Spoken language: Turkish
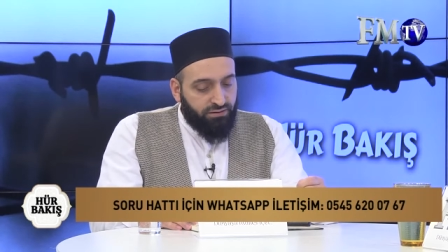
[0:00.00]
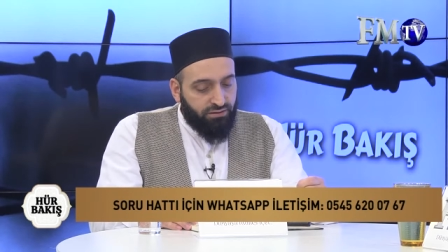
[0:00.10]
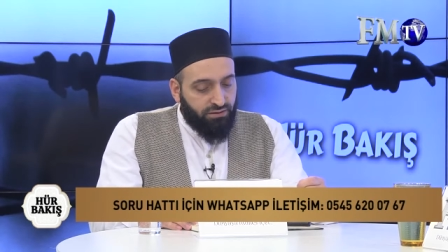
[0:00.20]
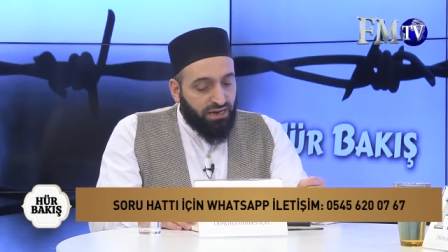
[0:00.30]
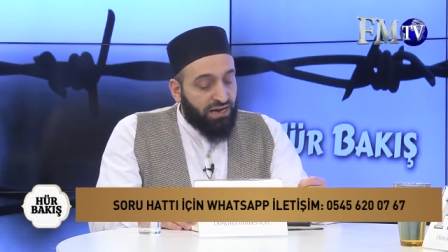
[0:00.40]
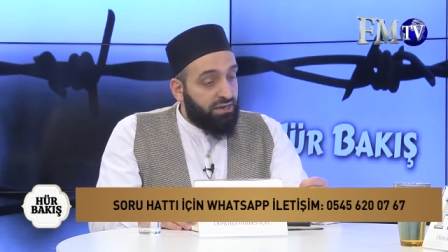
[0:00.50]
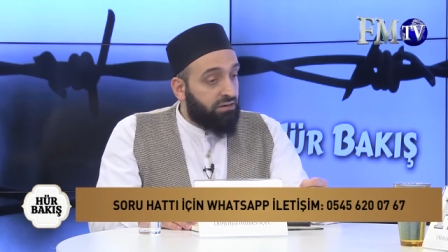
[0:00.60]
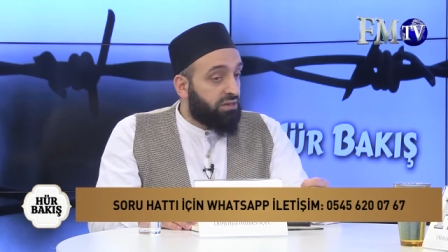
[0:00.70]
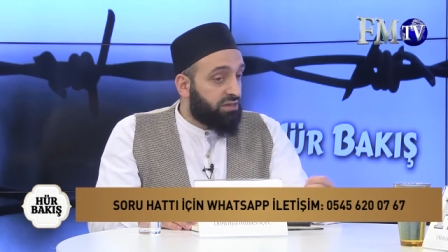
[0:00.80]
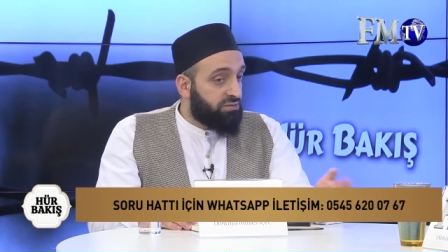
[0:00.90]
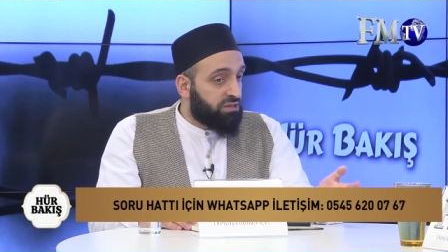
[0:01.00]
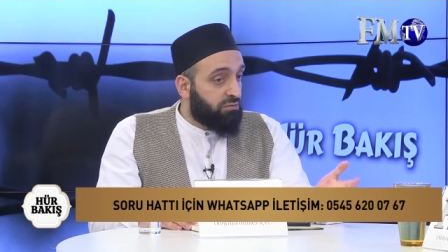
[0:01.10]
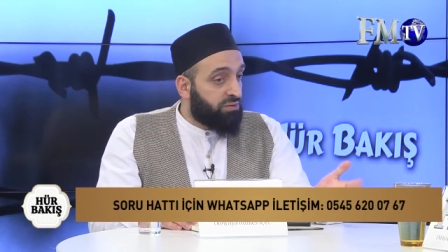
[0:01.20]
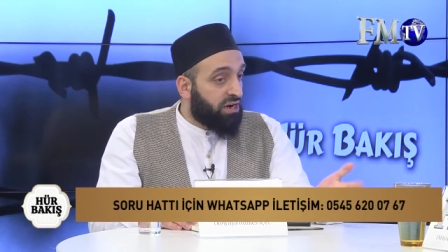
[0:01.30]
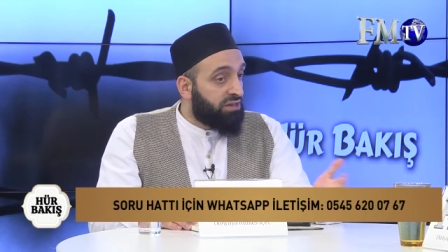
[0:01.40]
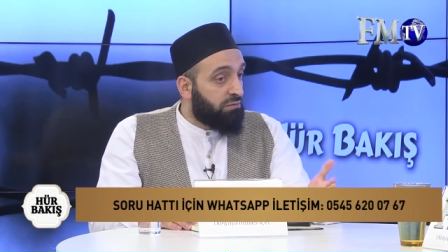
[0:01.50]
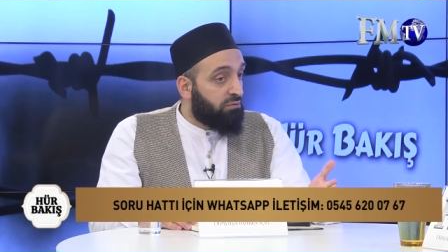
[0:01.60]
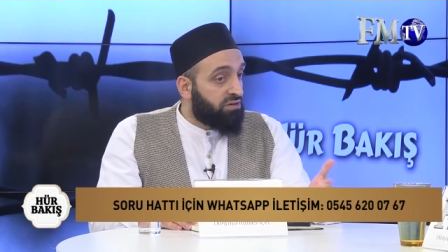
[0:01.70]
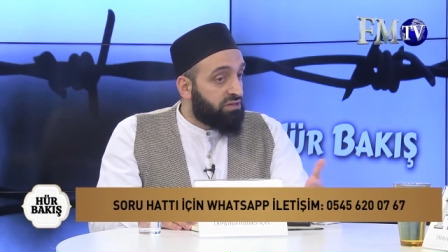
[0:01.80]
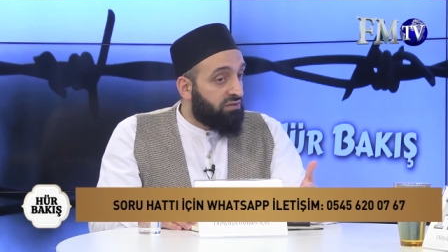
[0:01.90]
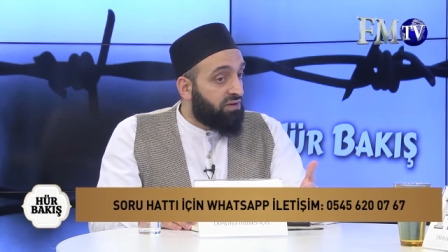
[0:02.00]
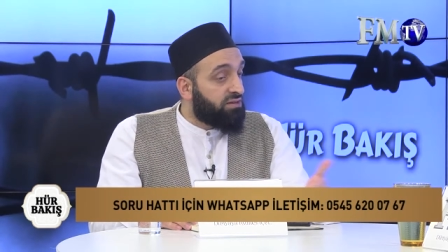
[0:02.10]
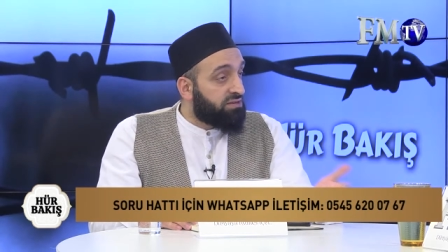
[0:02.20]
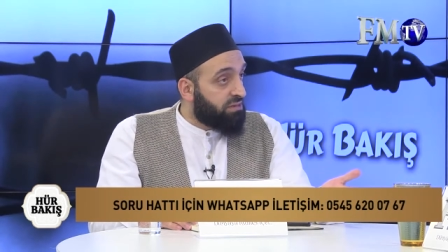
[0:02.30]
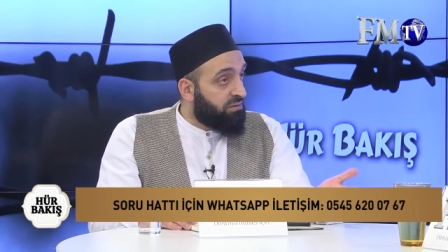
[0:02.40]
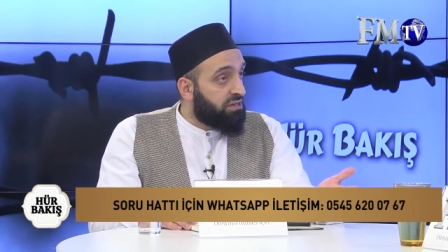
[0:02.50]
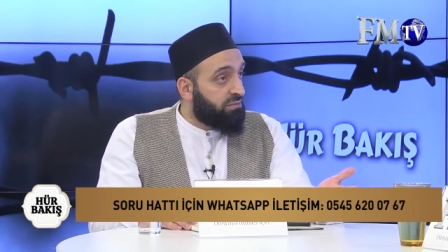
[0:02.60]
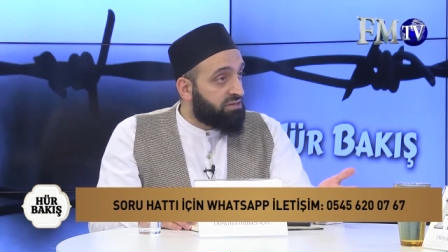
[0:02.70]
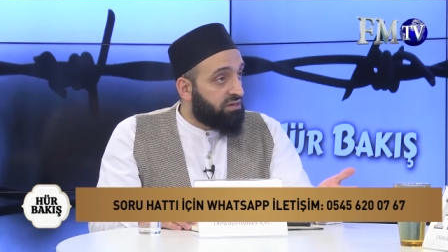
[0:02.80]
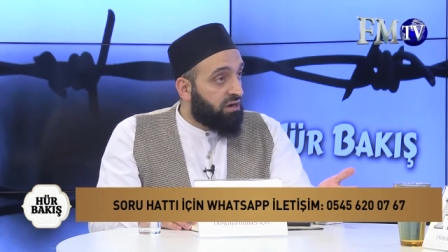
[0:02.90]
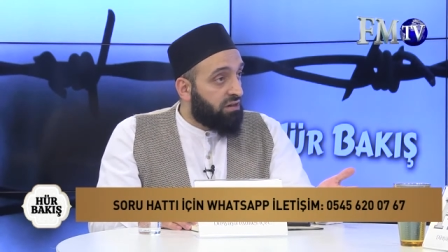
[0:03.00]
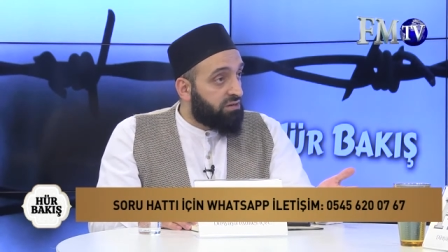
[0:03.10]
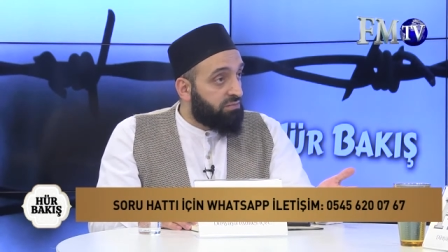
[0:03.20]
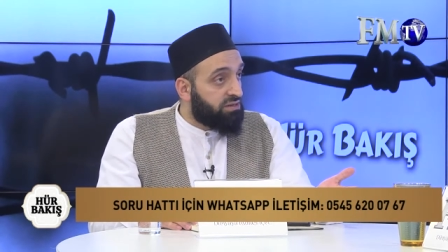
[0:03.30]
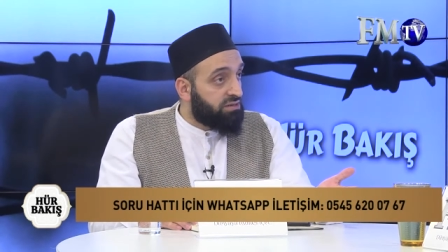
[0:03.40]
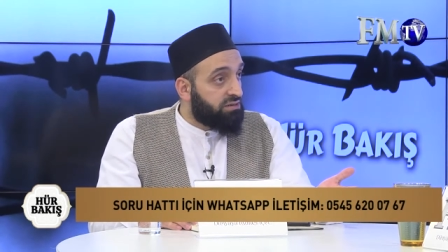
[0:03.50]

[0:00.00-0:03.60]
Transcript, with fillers: yani dediğimiz gibi bir anne babanın evladını sabah namazına kaldırma e,